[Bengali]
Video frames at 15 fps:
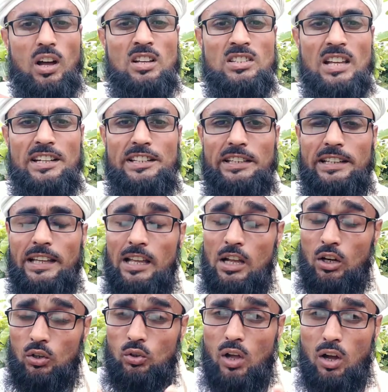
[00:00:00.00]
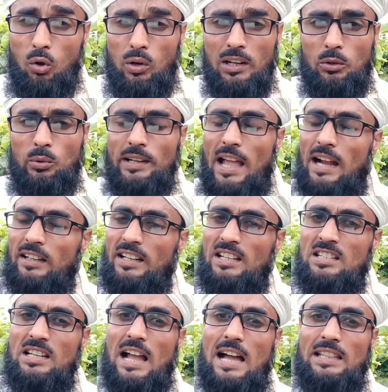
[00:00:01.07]
নকশাটিকে নকল করে একটা
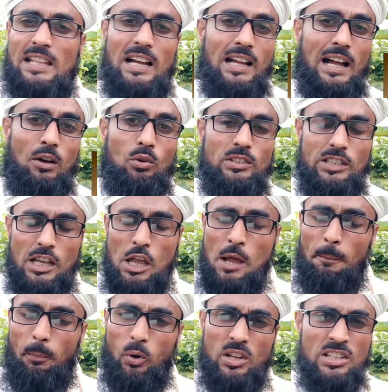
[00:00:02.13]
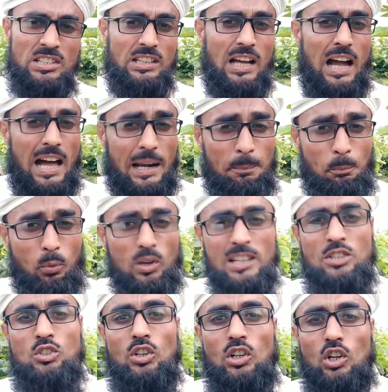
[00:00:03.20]
সাদা কাগজে পরিষ্কার
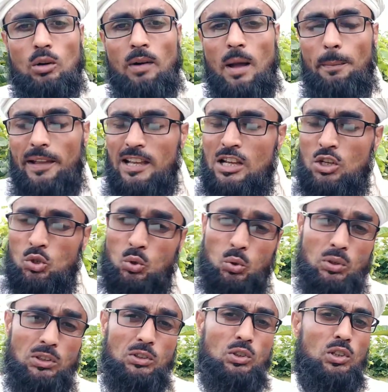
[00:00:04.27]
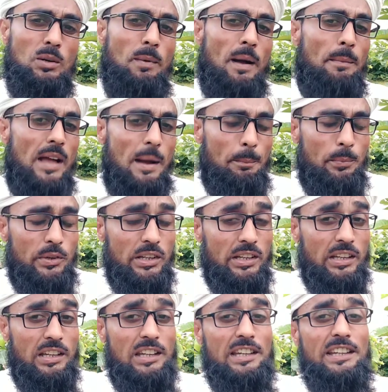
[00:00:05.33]
পরিচ্ছন্নভাবে সুন্দরভাবে আপনি
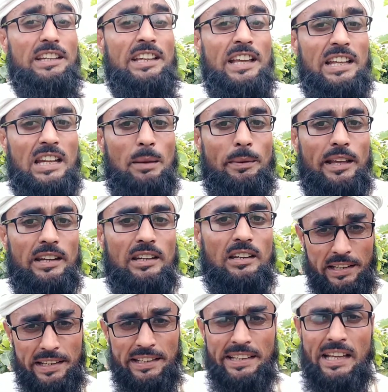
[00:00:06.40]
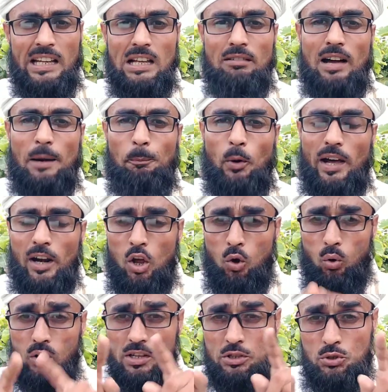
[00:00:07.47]
লিখে নেবেন লিখে নেওয়ার পর
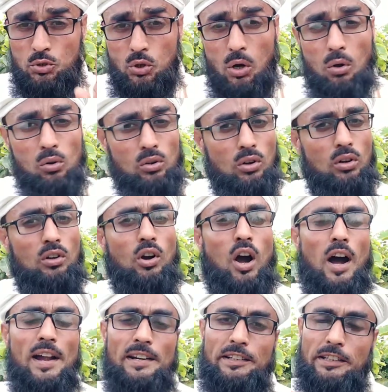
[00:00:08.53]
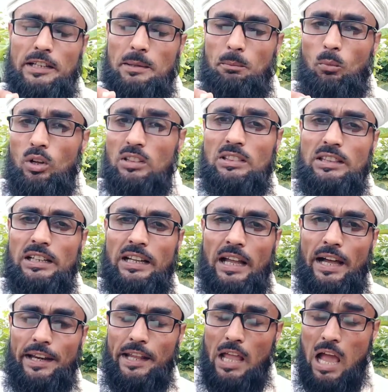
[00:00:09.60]
ওই চৌকো ঘরটির
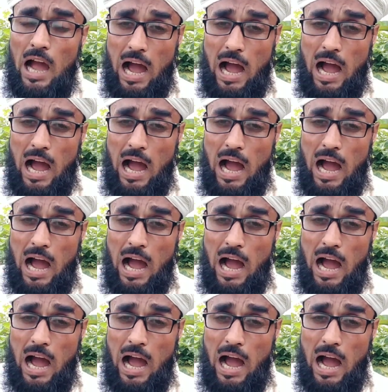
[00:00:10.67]
মধ্যেখানে